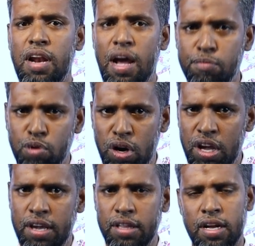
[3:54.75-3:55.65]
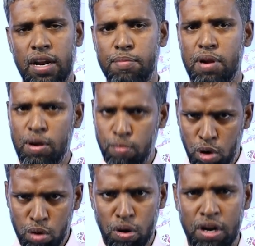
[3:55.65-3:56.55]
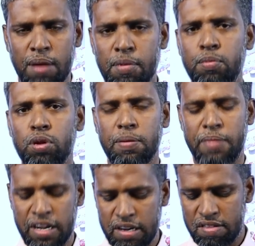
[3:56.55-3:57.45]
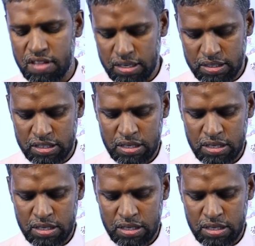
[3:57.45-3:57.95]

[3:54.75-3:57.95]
নামগুলো লিখি তাহলে আমরা ওই বইগুলো নিয়ে আমরা বলতে পারি একটা সেট